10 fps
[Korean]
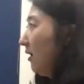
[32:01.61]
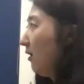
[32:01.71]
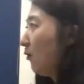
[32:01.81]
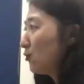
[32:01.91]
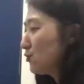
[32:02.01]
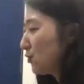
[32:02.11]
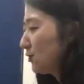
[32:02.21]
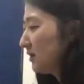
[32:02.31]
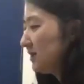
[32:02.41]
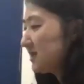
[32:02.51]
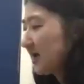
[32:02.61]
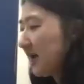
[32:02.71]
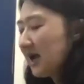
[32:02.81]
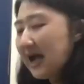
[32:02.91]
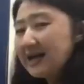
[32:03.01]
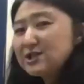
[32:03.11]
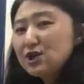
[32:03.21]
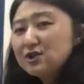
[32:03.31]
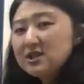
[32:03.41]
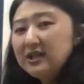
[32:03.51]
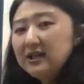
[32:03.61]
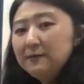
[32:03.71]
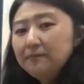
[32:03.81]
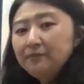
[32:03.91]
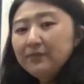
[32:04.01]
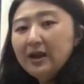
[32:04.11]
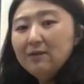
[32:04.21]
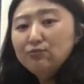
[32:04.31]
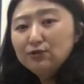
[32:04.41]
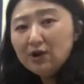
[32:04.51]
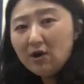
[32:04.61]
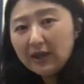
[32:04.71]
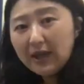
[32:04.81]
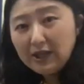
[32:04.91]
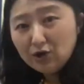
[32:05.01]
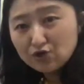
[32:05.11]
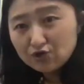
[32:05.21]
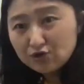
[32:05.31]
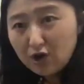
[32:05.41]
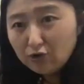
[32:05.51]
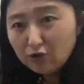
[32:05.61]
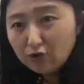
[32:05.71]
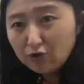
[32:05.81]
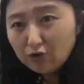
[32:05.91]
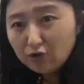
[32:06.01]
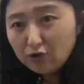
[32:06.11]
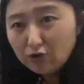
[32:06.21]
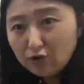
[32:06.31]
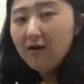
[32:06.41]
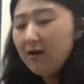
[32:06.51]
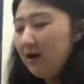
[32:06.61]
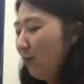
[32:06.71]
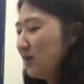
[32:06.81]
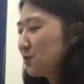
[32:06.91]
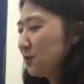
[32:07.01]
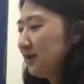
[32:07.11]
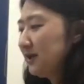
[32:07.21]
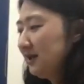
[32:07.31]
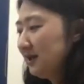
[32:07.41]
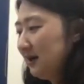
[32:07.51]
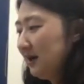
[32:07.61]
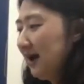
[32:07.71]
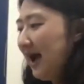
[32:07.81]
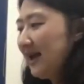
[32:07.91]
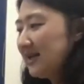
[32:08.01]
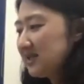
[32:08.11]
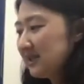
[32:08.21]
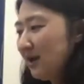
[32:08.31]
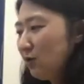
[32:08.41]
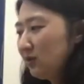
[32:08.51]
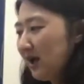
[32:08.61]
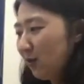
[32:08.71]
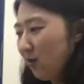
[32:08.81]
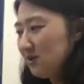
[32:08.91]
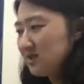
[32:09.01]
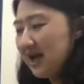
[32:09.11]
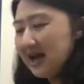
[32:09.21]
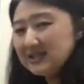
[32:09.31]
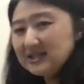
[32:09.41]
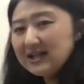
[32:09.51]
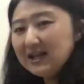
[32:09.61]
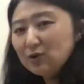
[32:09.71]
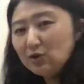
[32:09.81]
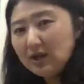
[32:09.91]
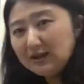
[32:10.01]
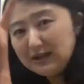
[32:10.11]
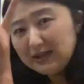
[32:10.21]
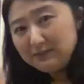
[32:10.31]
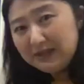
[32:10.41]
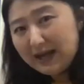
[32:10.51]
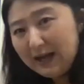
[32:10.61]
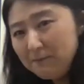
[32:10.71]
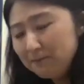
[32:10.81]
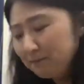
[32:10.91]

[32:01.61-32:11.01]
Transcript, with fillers: 오른손은 제가 아까 가르쳐드린 부드럽게 이어주는 거고요. 왼손은 하나씩 따로따로. 자, 스타카토 테크닉입니다.